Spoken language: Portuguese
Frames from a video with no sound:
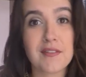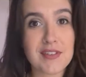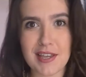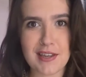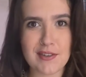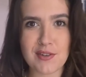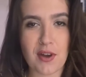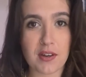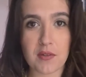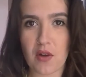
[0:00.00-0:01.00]
Você que
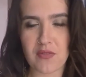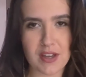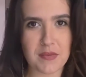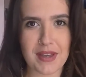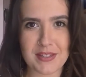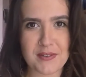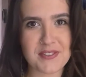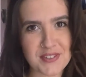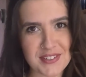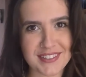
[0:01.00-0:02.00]
escolhe qual faz mais seu
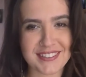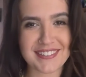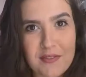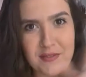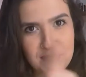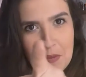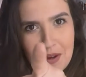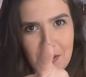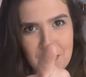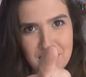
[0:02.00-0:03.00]
estilo. Vamos
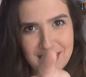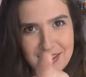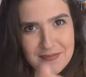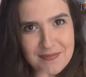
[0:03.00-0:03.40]
lá conferir?